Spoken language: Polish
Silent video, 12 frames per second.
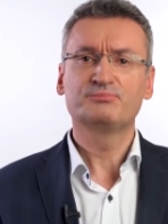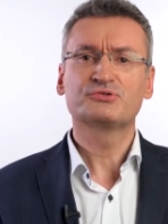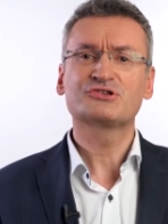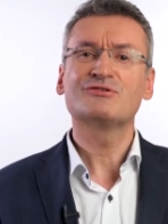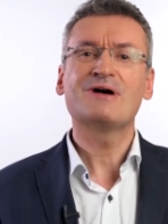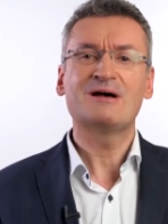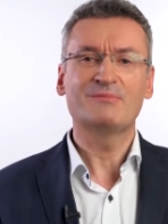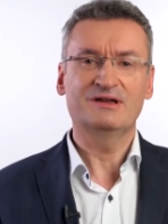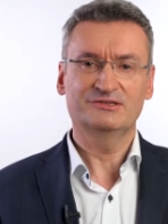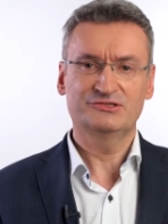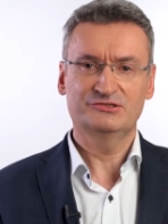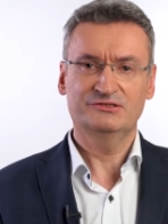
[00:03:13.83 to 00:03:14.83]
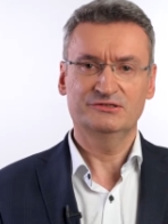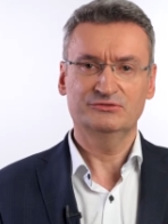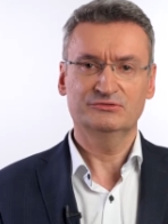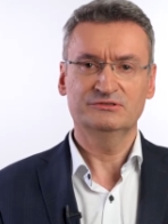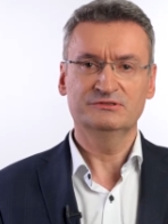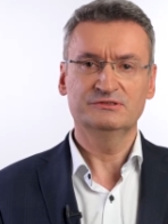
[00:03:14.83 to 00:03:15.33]
Przełamać te
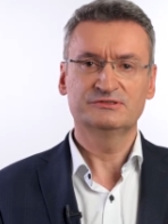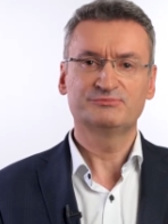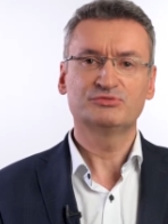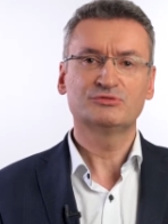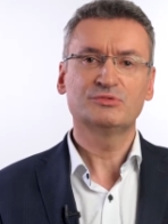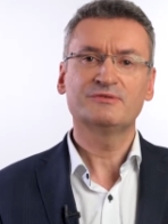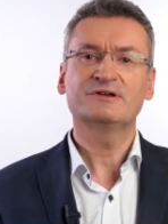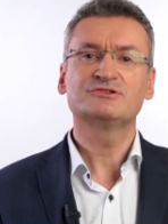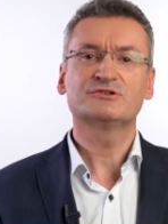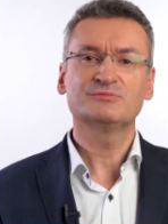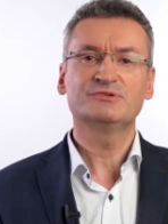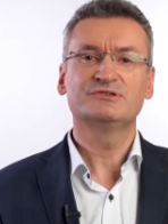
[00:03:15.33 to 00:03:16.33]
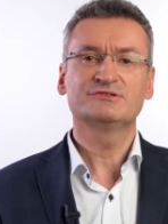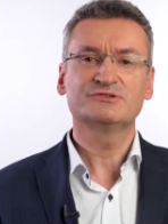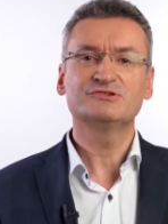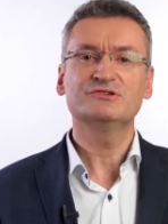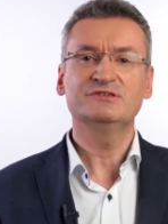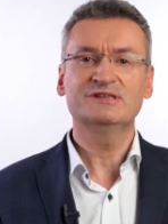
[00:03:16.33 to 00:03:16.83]
rutyny, spróbować robić
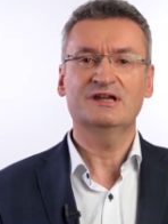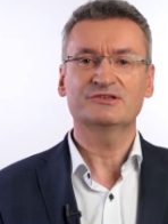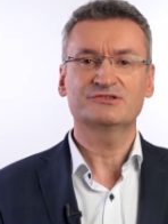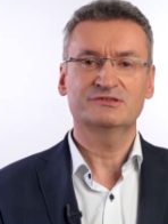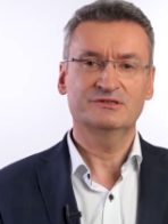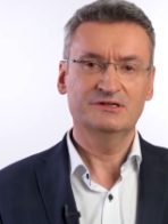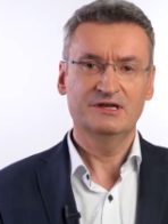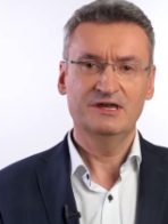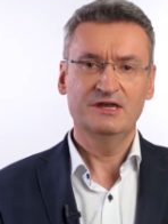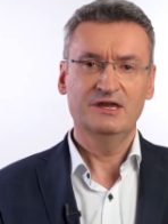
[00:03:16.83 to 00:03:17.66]
coś inaczej,